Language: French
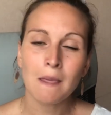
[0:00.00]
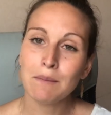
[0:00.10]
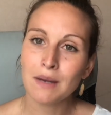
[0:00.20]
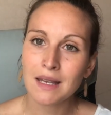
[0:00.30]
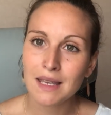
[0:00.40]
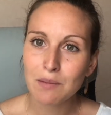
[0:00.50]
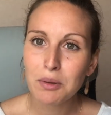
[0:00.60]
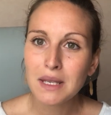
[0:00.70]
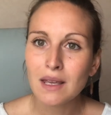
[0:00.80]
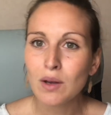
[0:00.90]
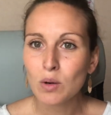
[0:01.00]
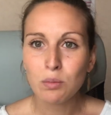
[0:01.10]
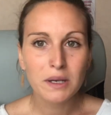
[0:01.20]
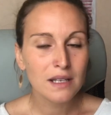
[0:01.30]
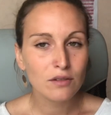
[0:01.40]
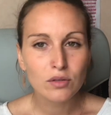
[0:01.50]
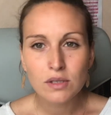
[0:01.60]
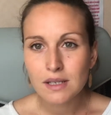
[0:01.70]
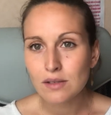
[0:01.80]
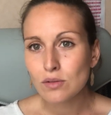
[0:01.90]
Mais à quel prix Au prix de la
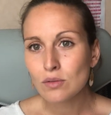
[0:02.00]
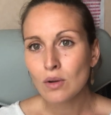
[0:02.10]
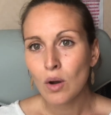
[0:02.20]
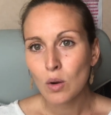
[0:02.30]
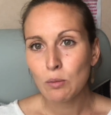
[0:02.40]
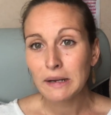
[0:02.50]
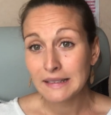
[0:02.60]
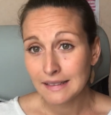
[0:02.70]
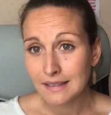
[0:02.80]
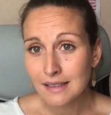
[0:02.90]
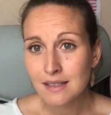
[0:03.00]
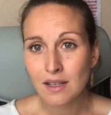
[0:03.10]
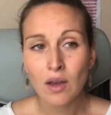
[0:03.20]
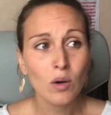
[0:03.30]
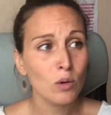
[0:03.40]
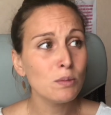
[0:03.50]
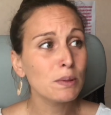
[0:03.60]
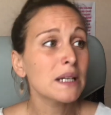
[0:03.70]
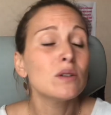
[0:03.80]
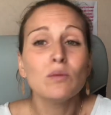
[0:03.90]
frustration, au prix d'être triste, au
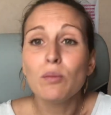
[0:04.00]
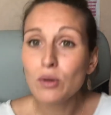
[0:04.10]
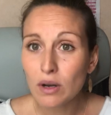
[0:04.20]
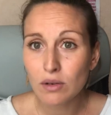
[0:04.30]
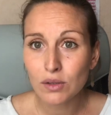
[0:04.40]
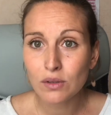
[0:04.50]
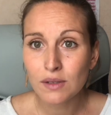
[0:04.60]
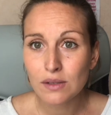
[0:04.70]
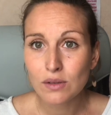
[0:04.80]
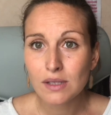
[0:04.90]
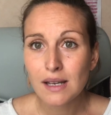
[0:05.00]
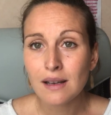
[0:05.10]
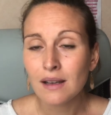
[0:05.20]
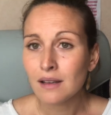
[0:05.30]
prix de ne plus avoir de vie sociale